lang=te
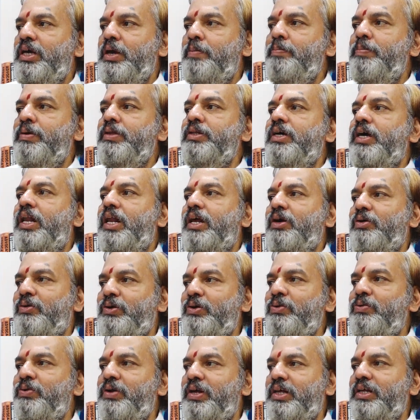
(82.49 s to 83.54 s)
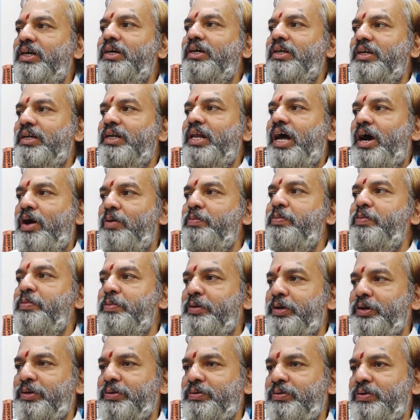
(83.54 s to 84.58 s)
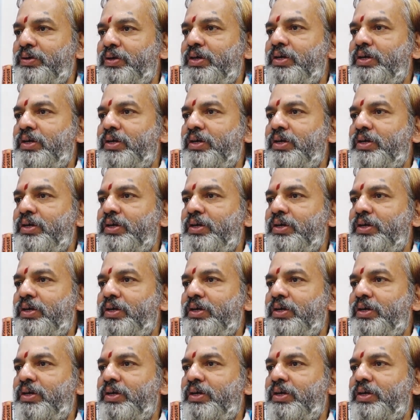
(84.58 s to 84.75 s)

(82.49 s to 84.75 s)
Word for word: ఇబ్బందిగా లేకుండా ఉండేది నా అభిప్రాయం